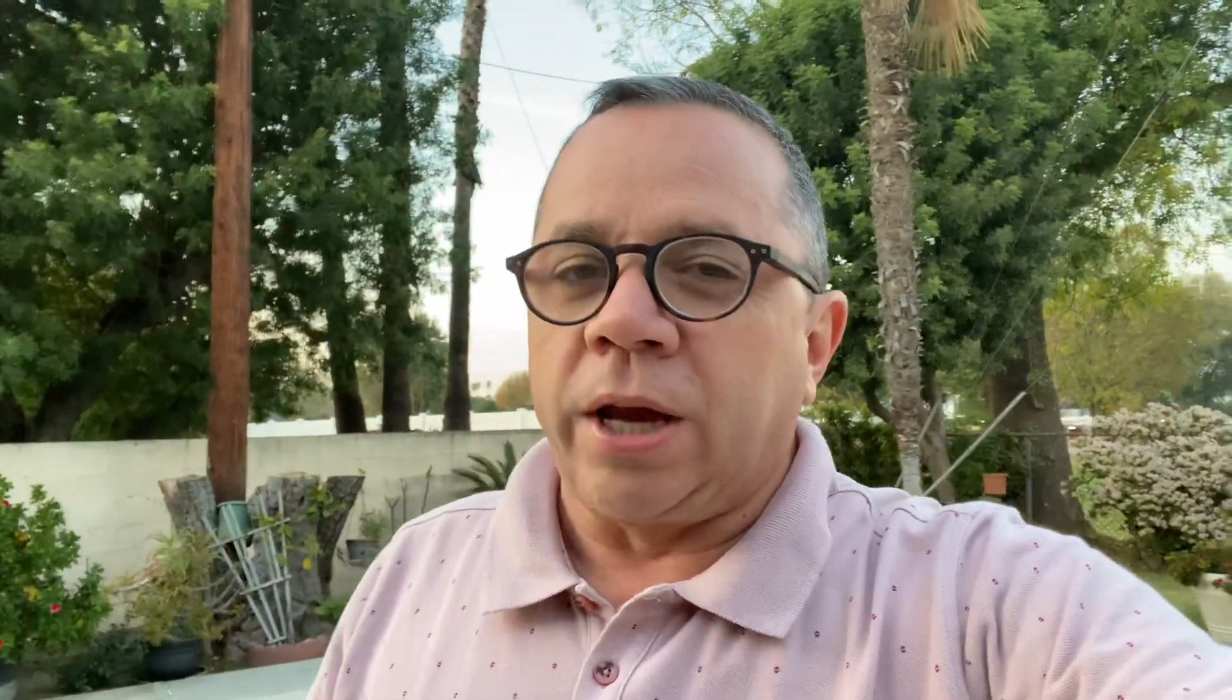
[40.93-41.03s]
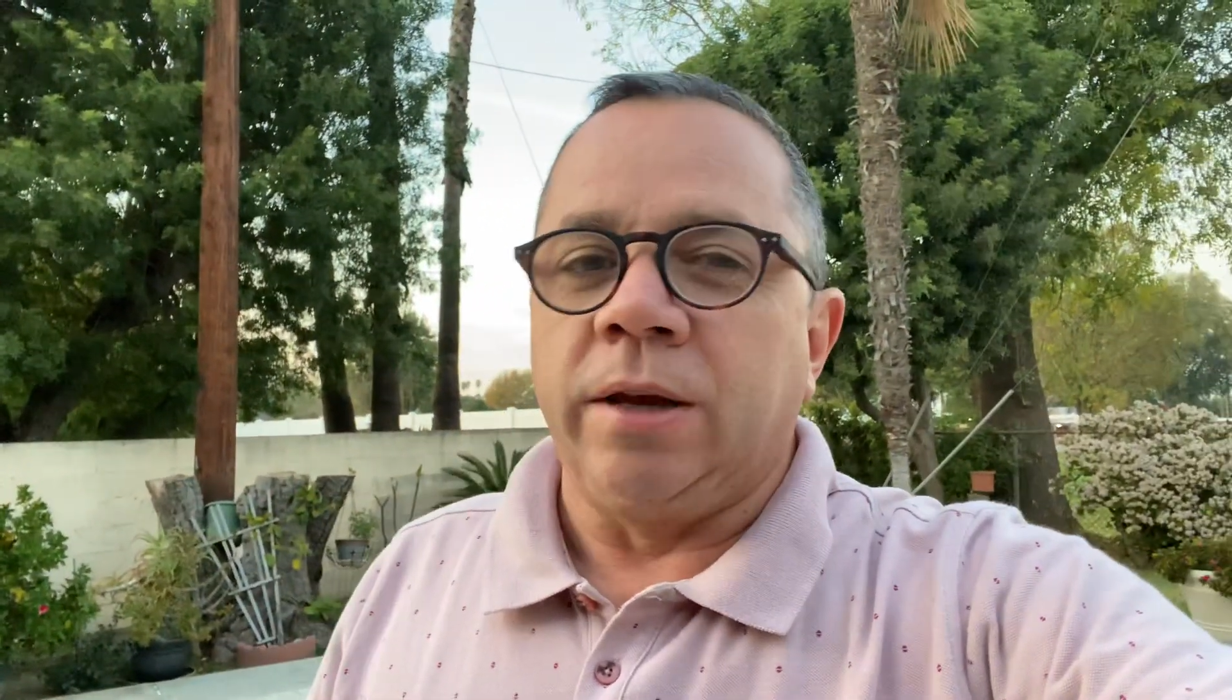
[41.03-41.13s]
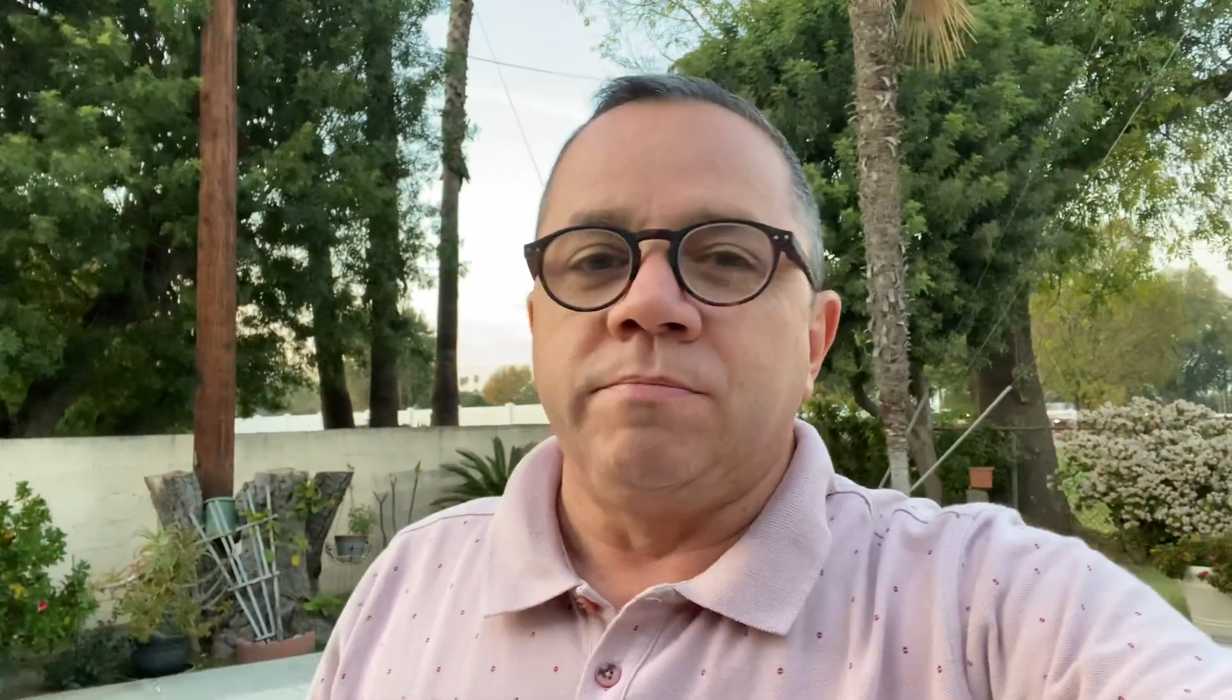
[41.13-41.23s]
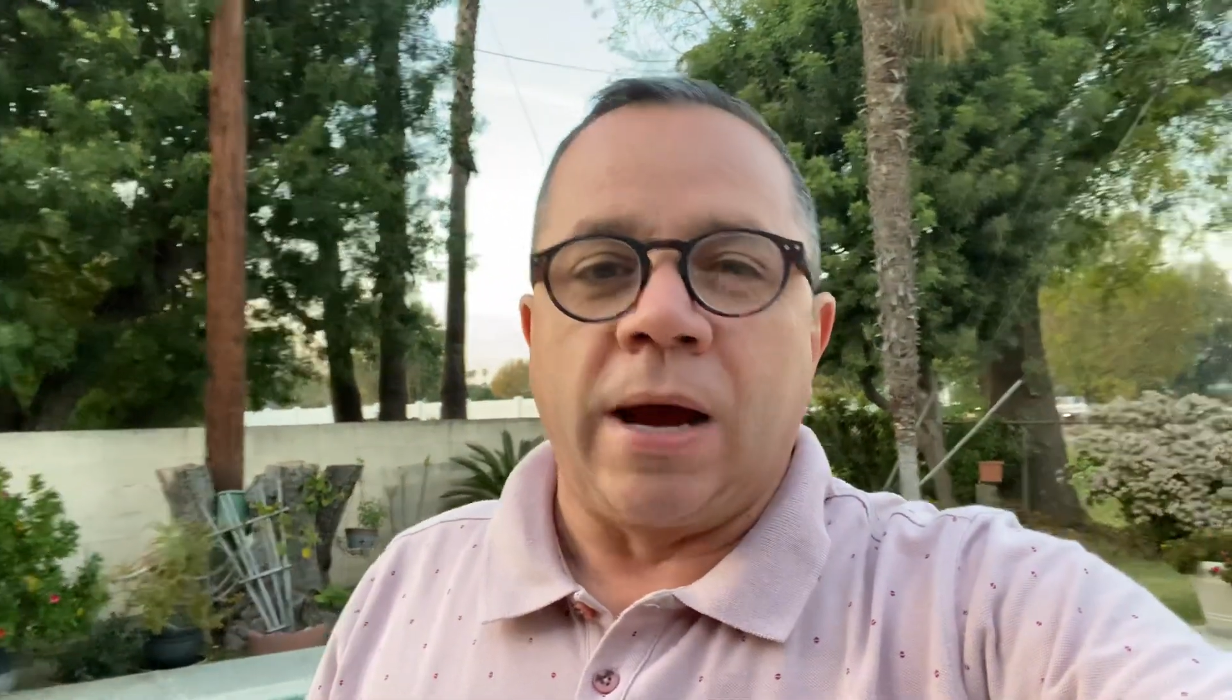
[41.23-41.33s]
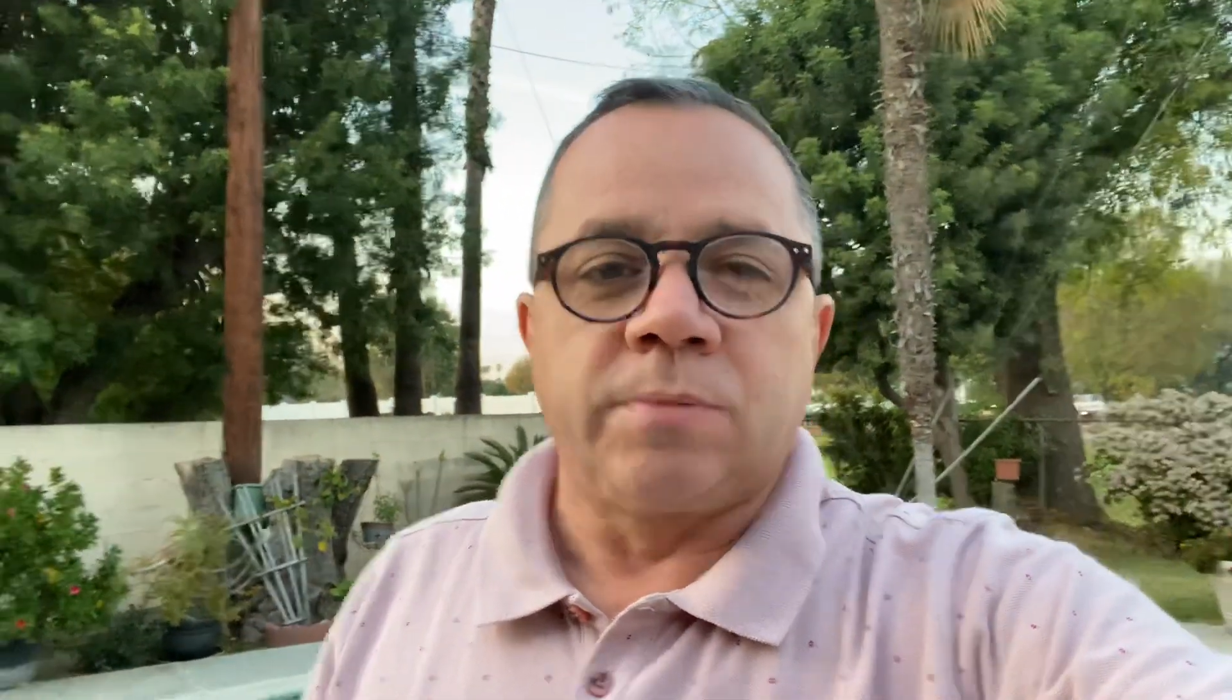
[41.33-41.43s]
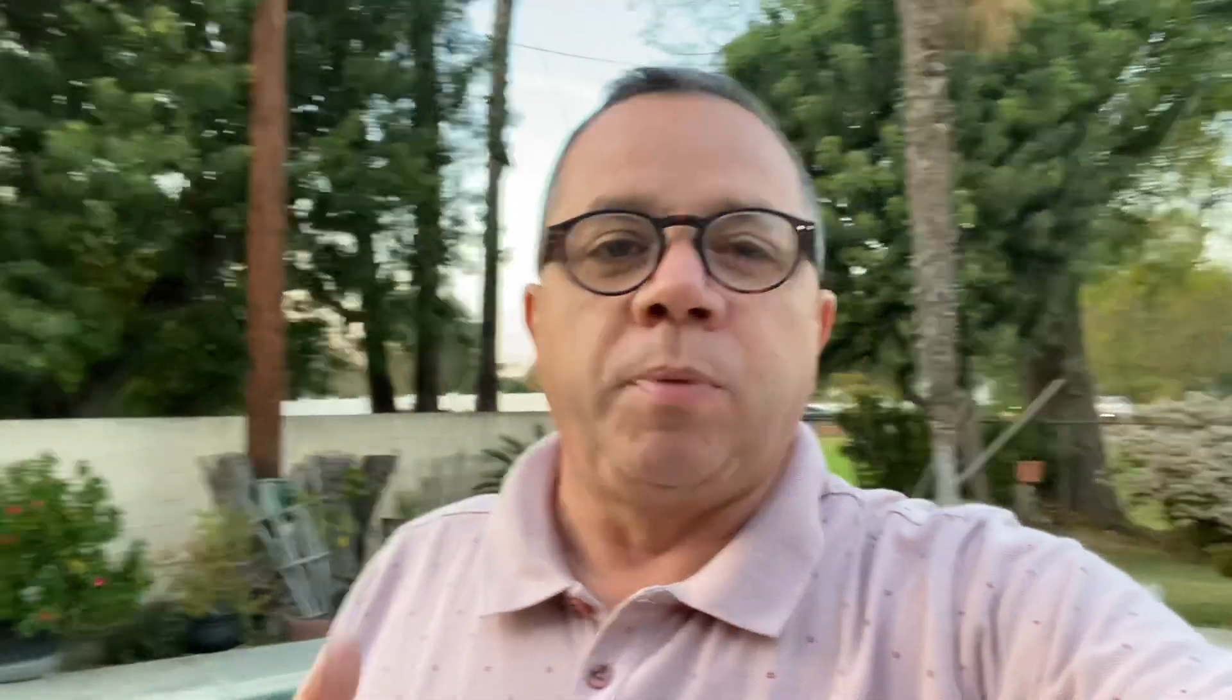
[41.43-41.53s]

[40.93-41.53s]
es más